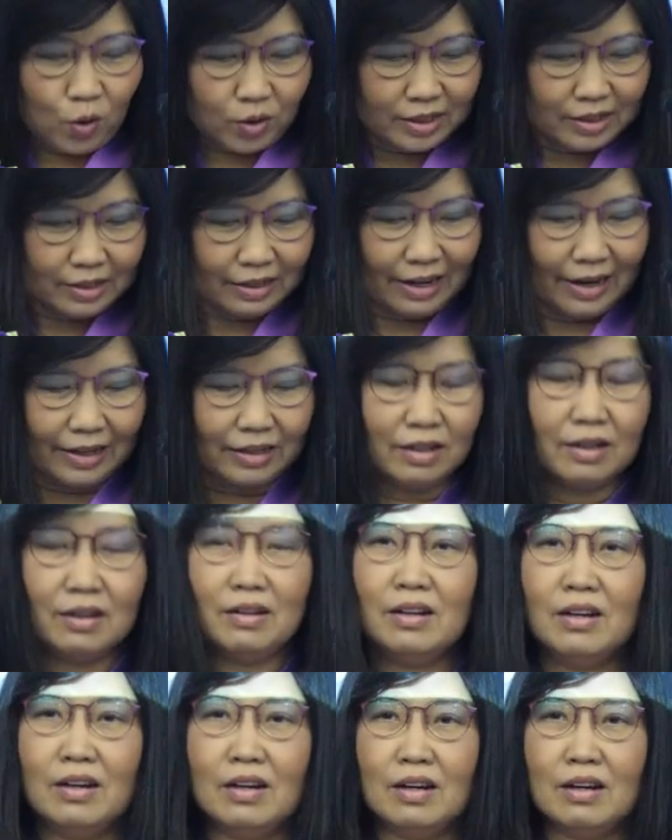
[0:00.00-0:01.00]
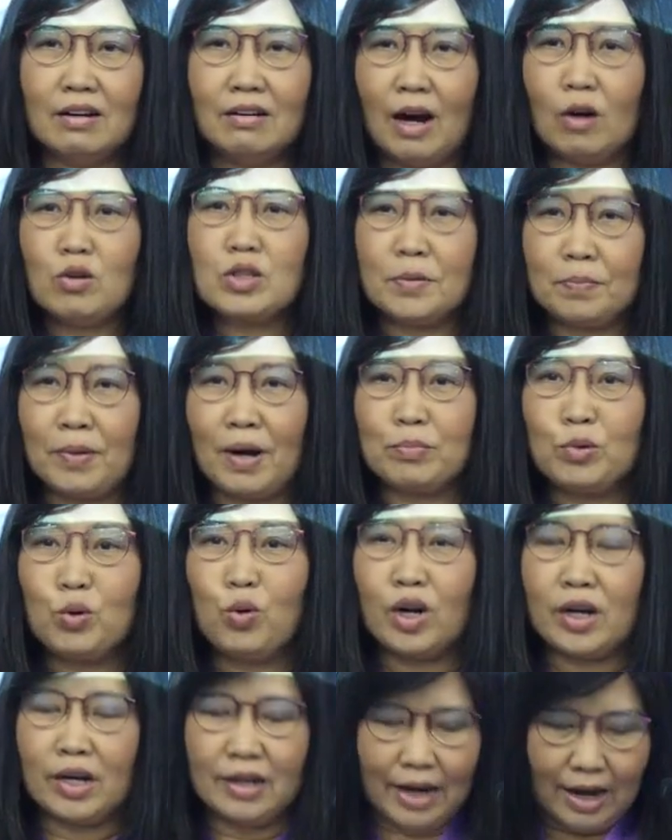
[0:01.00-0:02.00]
กเดือดเราจะปรับตั
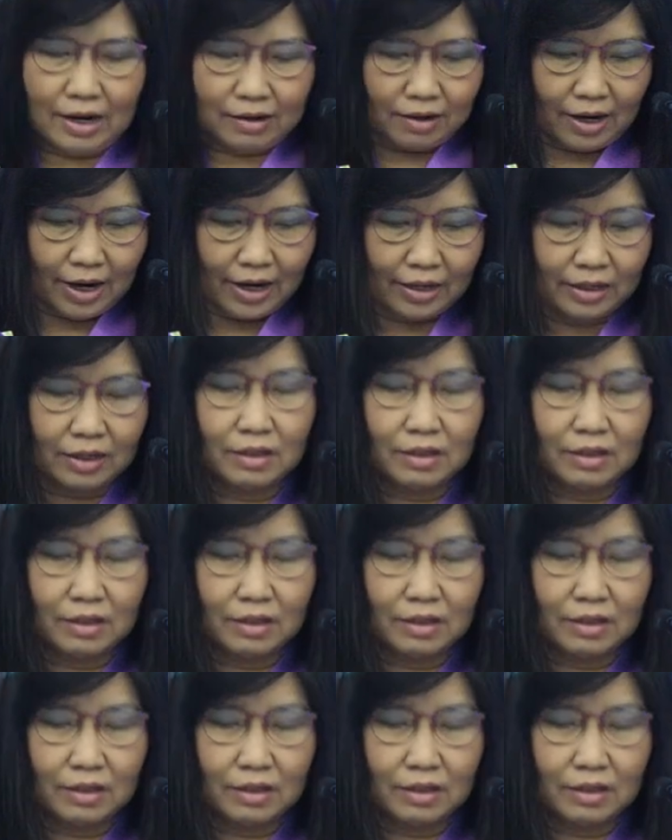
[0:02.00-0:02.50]
วกันอย่างไร